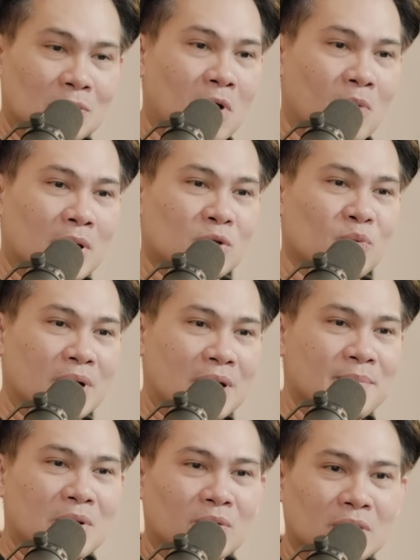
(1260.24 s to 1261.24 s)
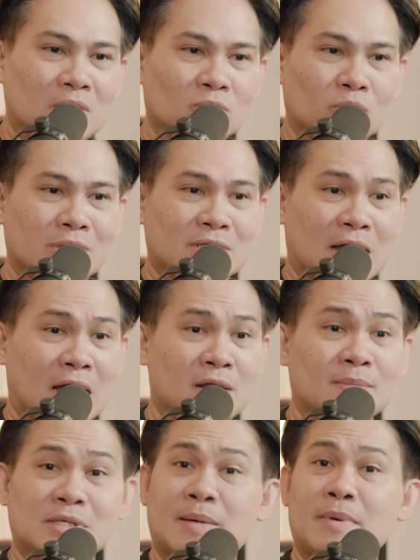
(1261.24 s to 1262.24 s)
ถึงบอกว่าทุกวันนี้มีคนที่ลงทุนอสังหาริ
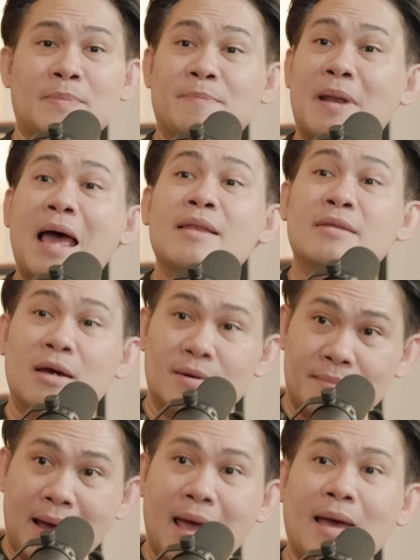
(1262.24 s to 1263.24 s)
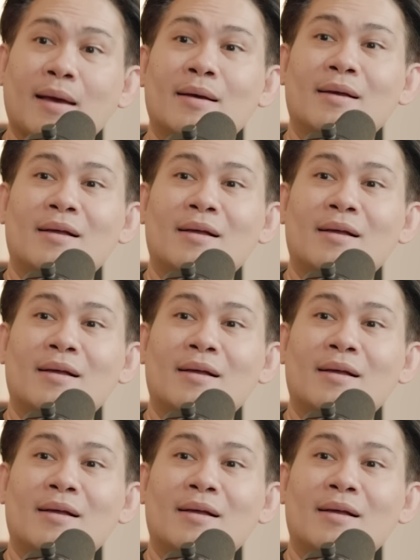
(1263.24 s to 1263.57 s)
มทรัพย์และผิดพลาดเยอะมาก